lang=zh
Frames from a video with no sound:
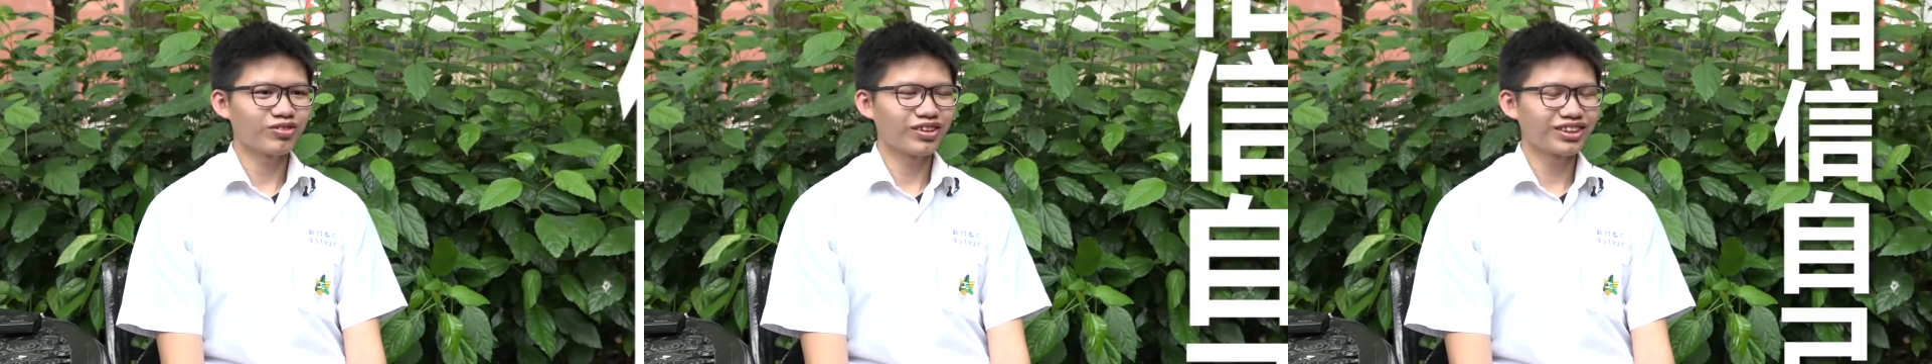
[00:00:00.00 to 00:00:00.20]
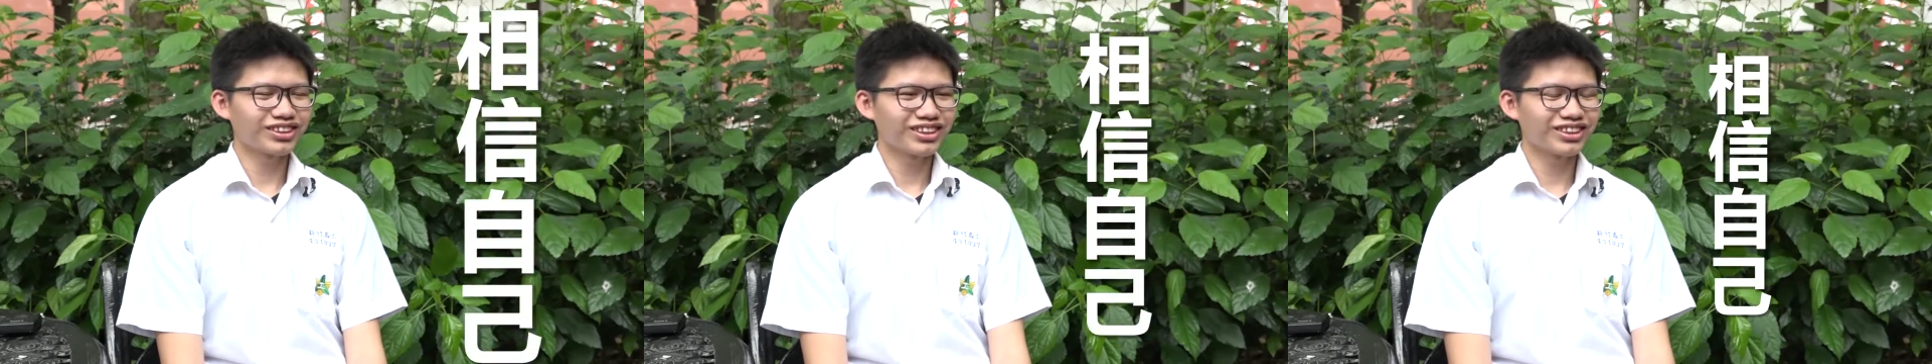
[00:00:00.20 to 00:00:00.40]

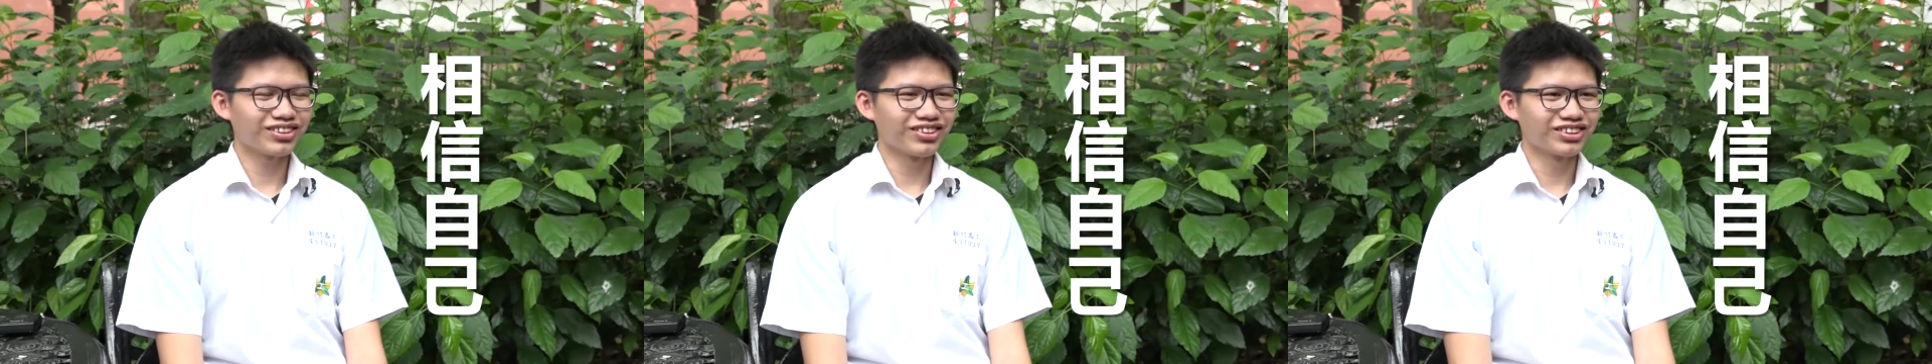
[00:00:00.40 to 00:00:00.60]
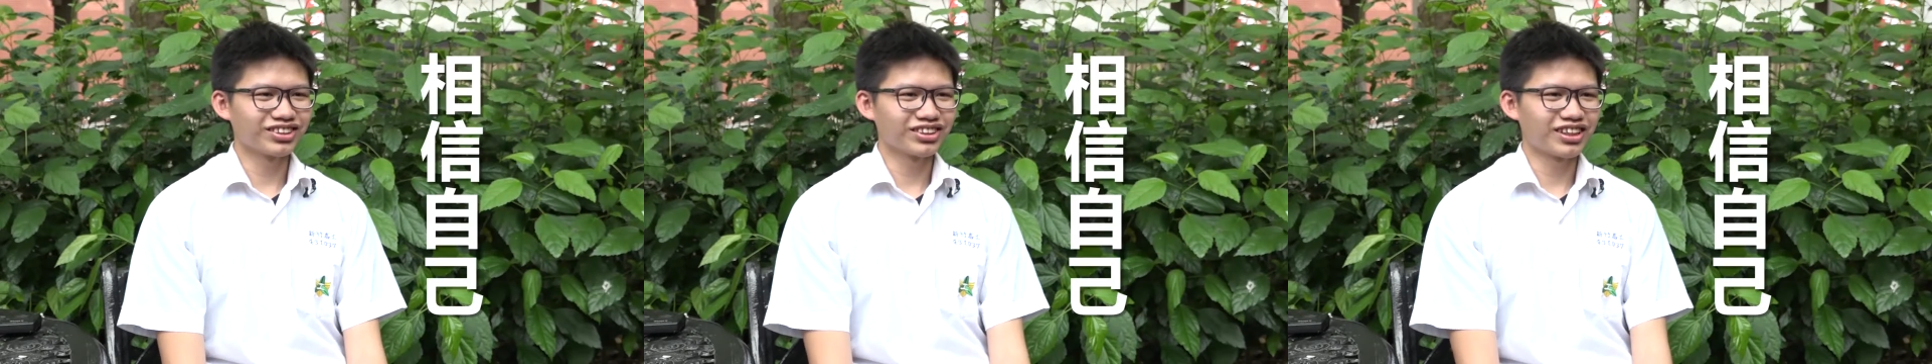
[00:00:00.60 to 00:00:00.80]
我要谢谢
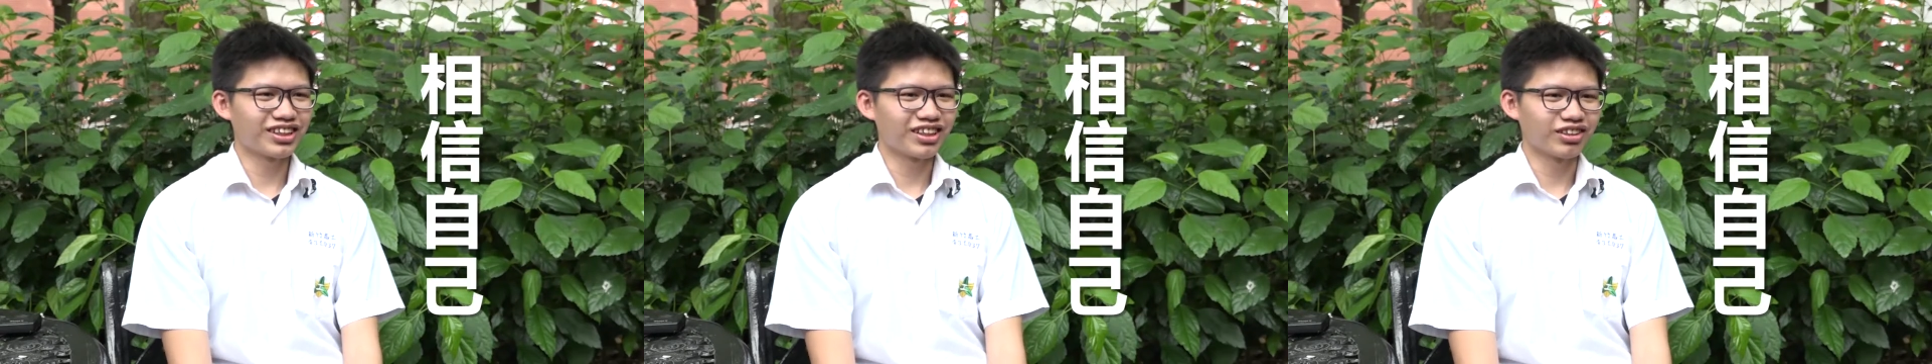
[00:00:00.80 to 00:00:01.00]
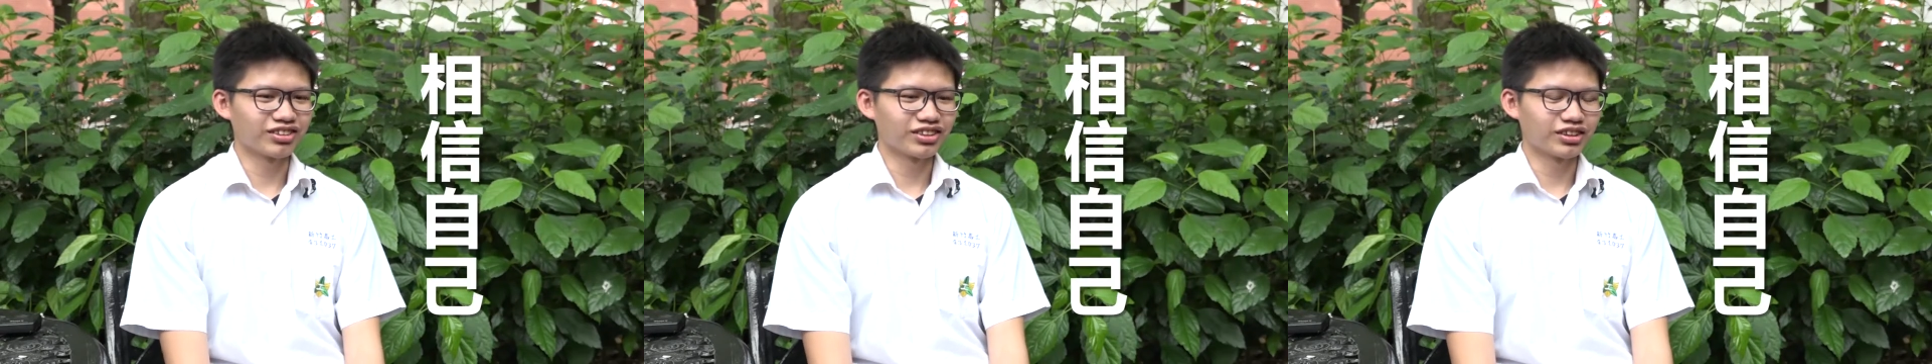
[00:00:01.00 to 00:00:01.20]
我的指导
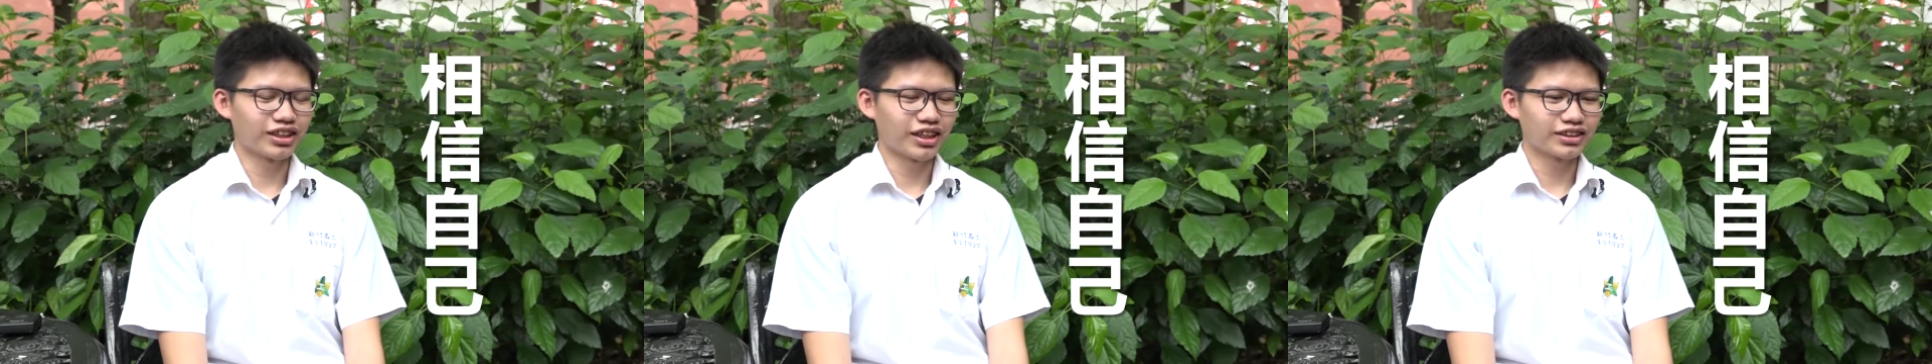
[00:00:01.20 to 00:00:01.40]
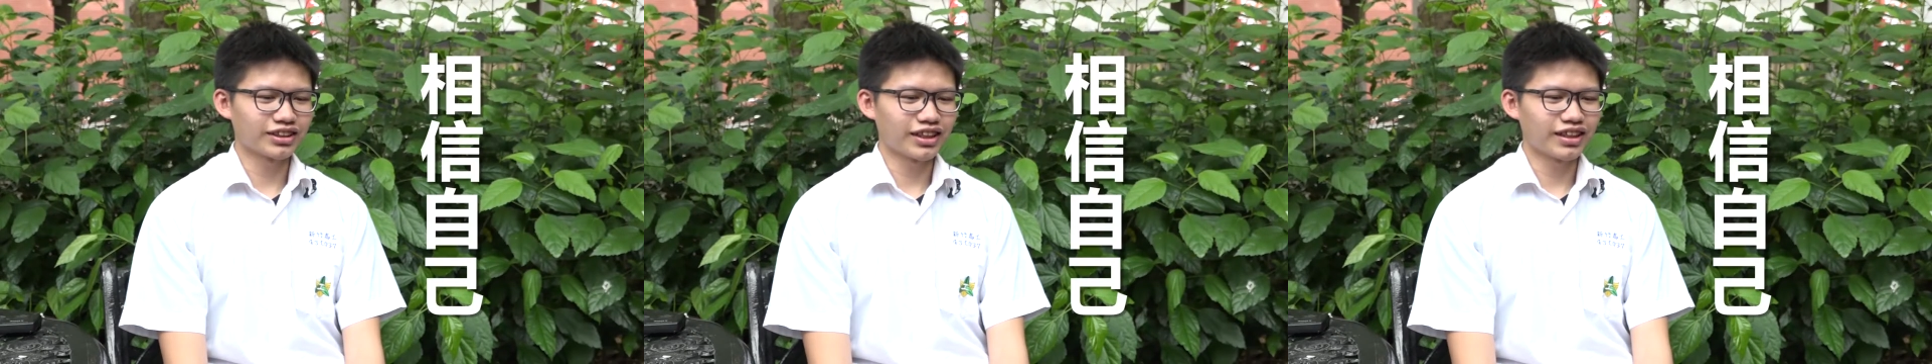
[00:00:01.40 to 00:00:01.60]
老师，
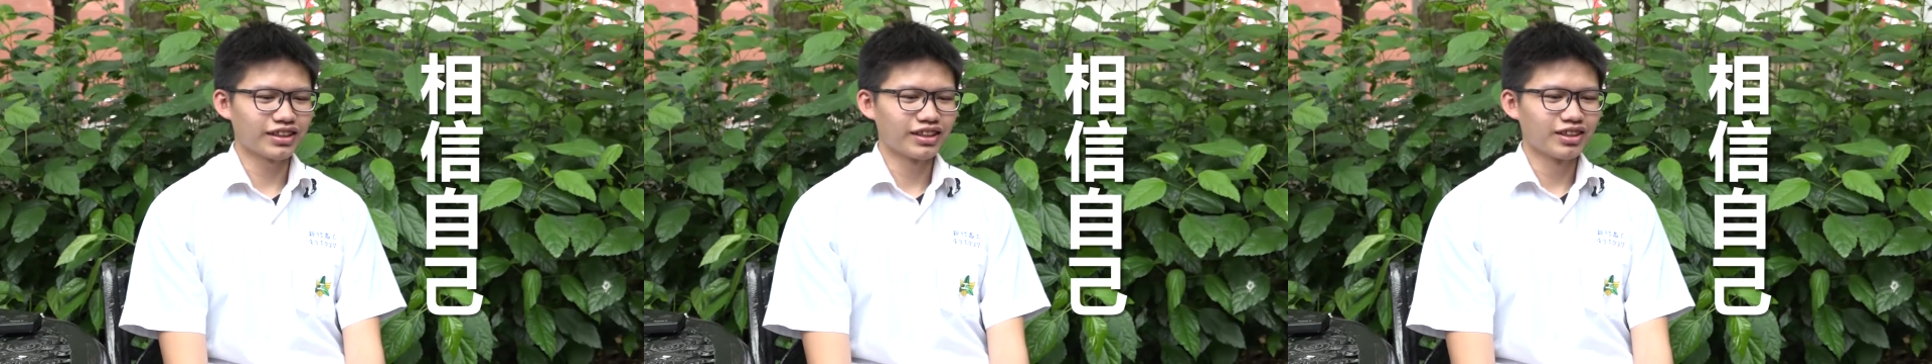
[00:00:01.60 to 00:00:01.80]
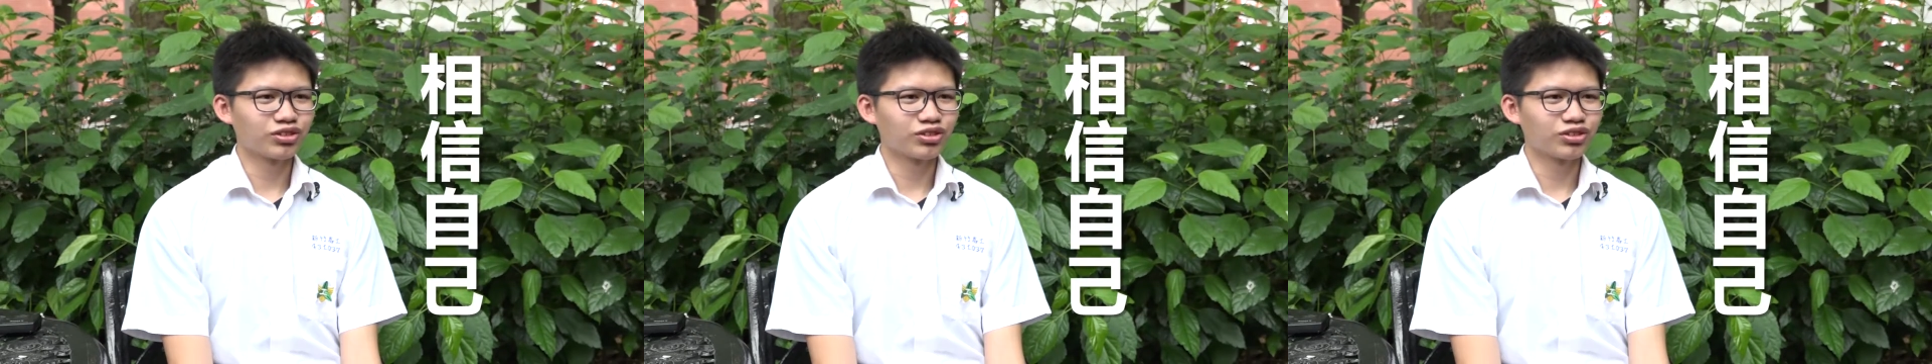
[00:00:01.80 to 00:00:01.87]
他在